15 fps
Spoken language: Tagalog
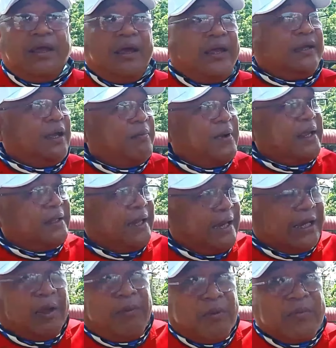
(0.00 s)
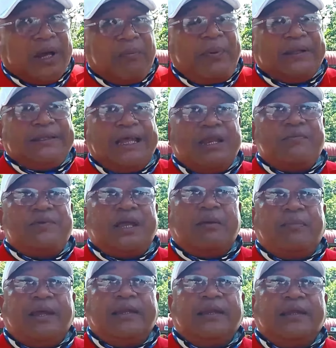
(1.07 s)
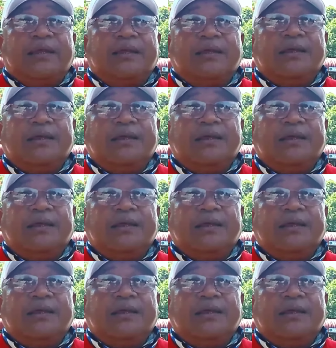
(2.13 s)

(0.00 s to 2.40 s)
Ay eh, kami, hindi na kami makapagtanim sa amin.